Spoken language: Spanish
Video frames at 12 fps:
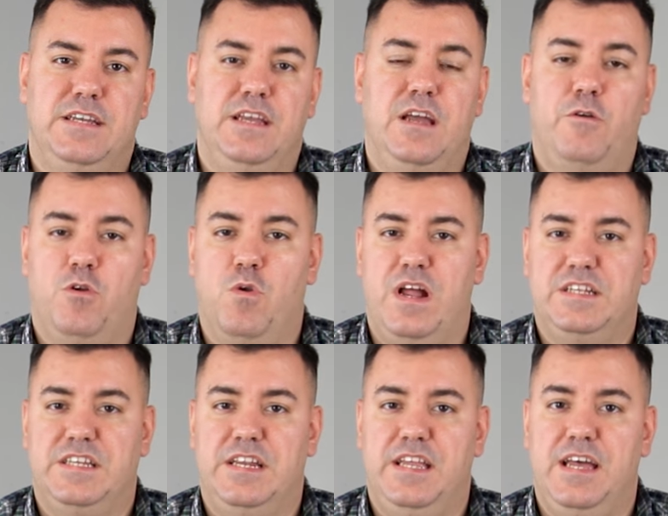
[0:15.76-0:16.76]
y
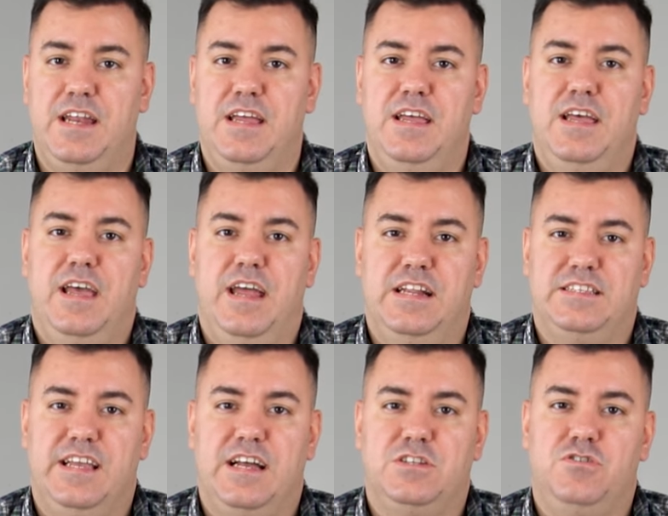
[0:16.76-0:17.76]
auriculares in-ear. En
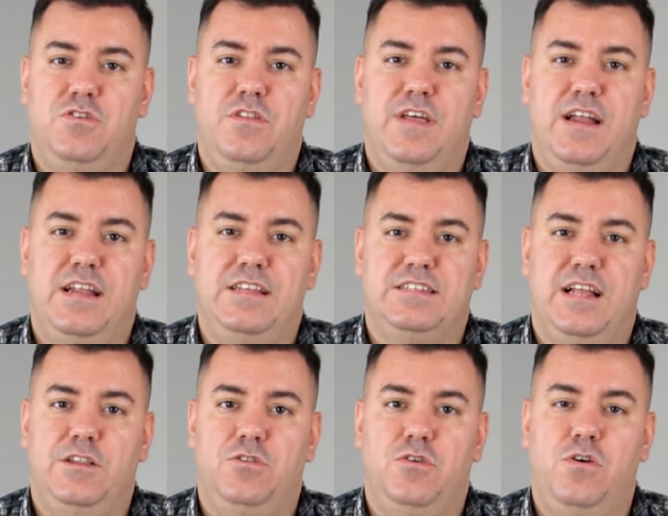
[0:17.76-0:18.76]
este caso dan el
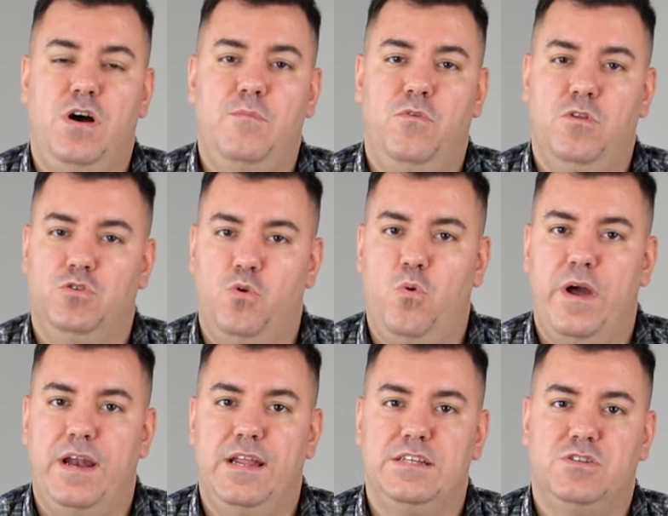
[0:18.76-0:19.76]
salto al mundo True
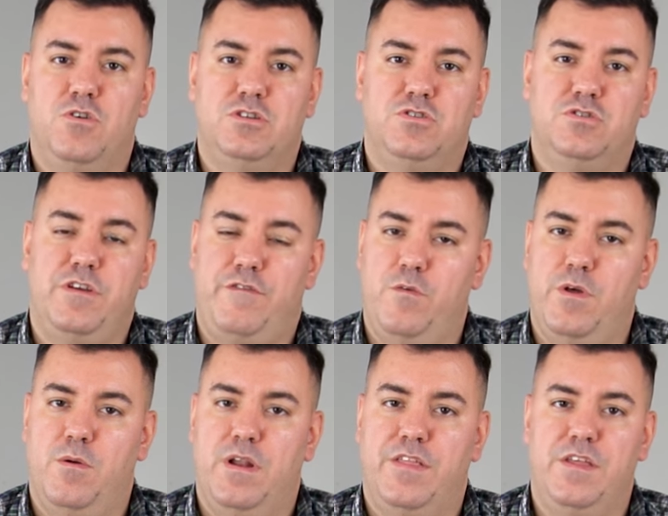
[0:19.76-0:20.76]
Wireless con estos
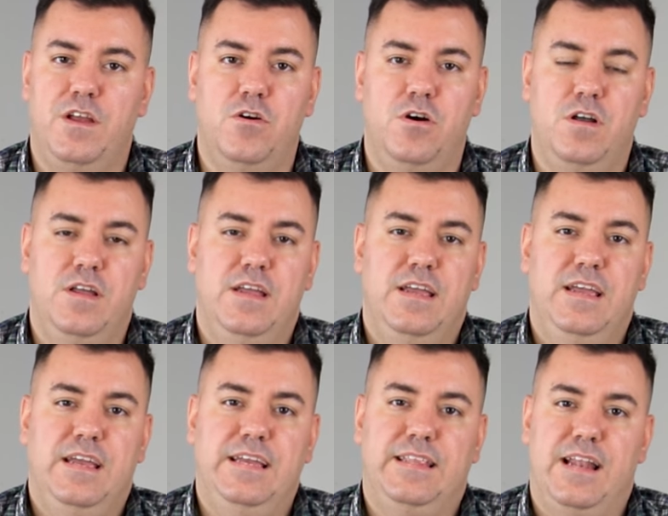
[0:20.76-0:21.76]
FW5
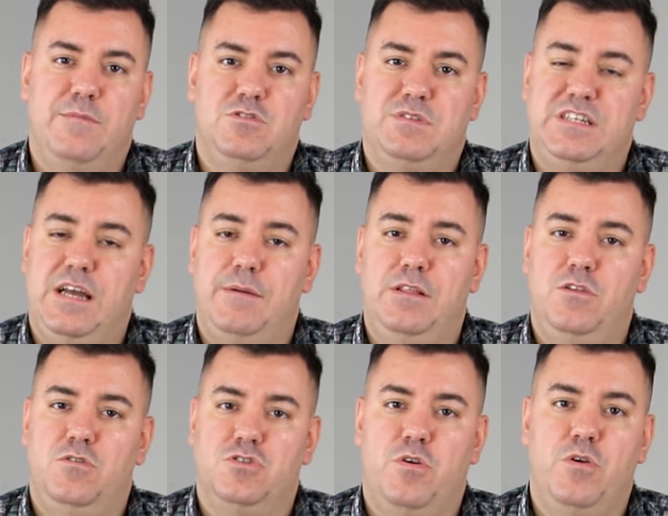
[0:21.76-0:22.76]
y tenemos
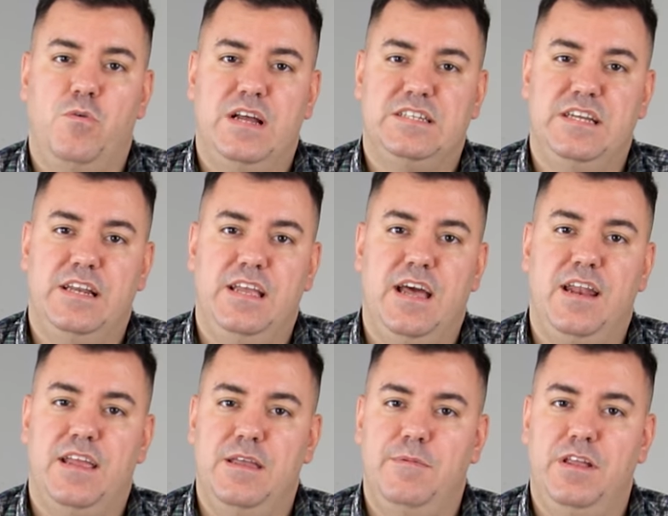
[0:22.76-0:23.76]
básicamente unos auriculares
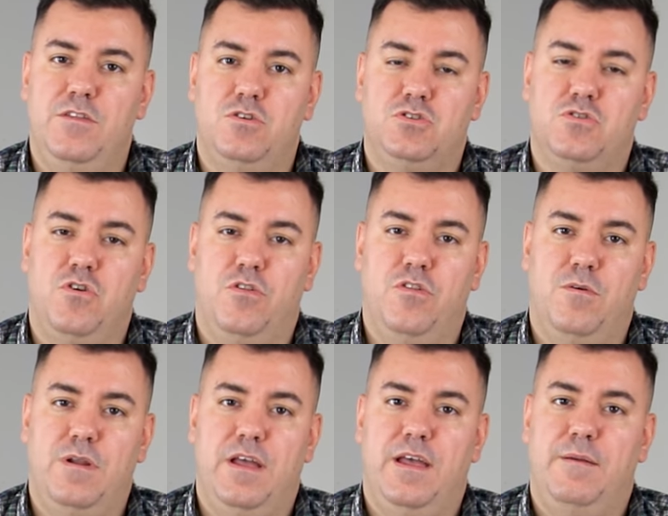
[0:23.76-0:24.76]
in-ear híbridos con
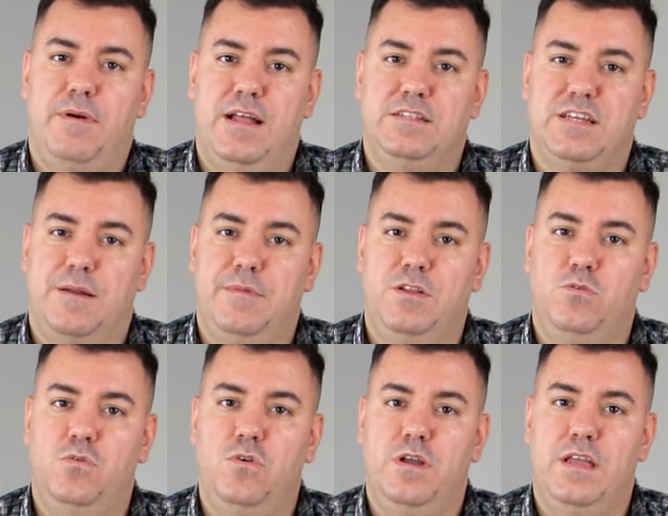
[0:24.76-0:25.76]
doble balance
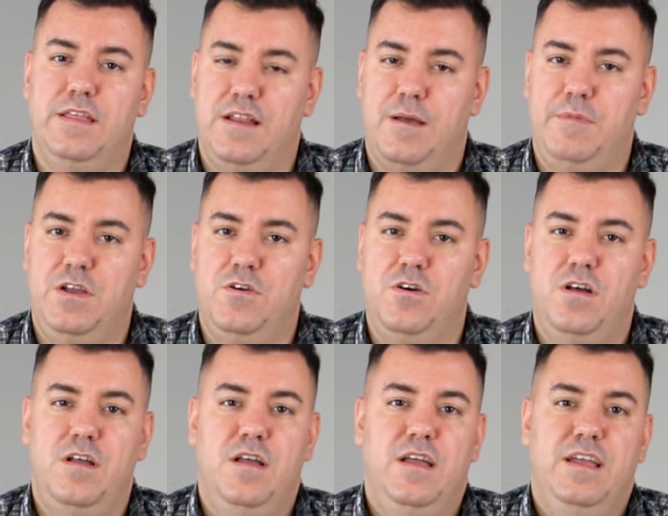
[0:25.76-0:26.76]
armature y
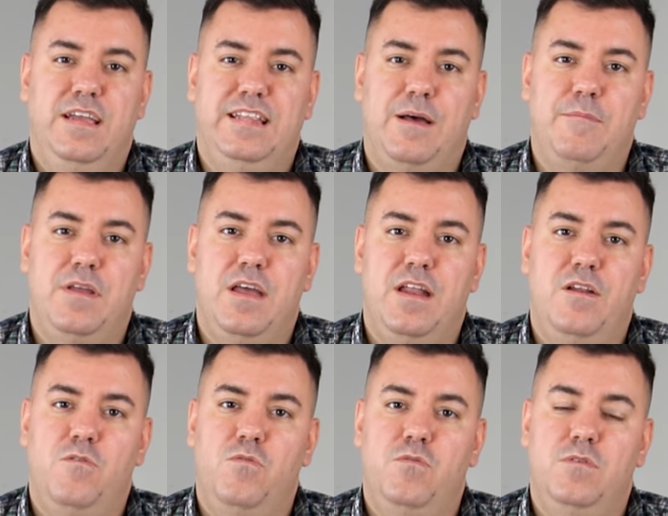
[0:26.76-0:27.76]
dinámico y
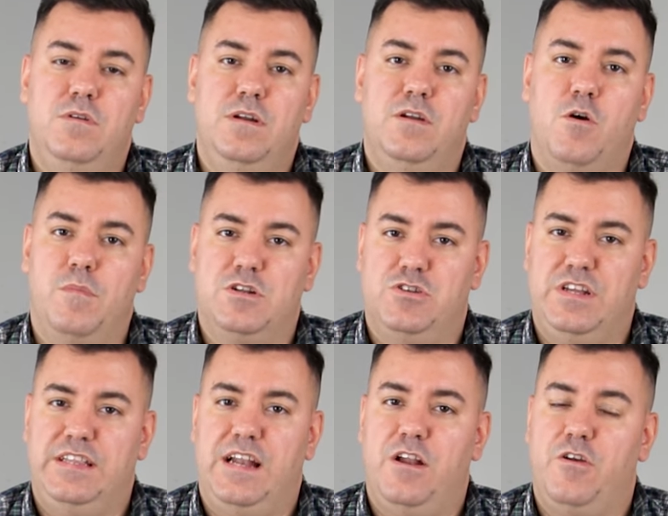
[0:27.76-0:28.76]
también un conversor
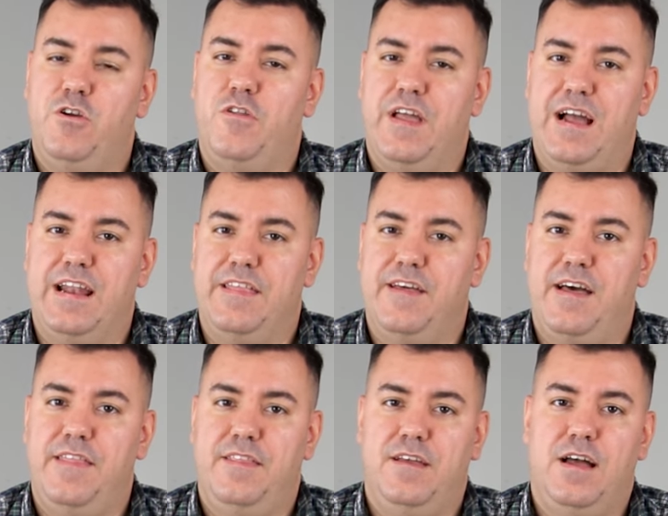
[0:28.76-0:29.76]
digital analógico de
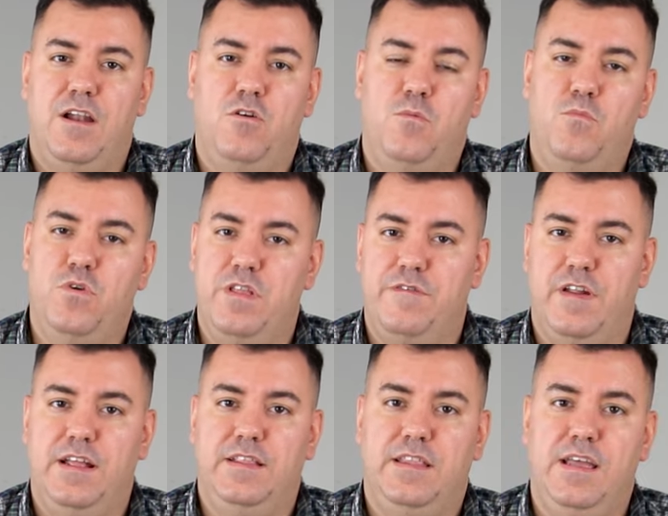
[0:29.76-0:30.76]
calidad, algo muy
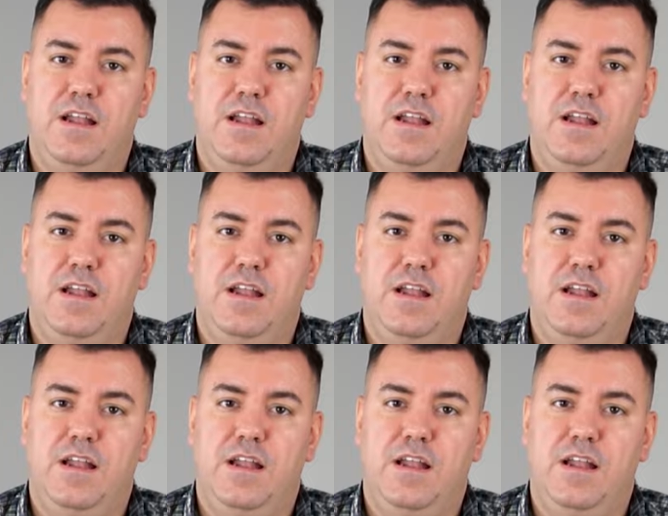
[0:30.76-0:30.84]
diferente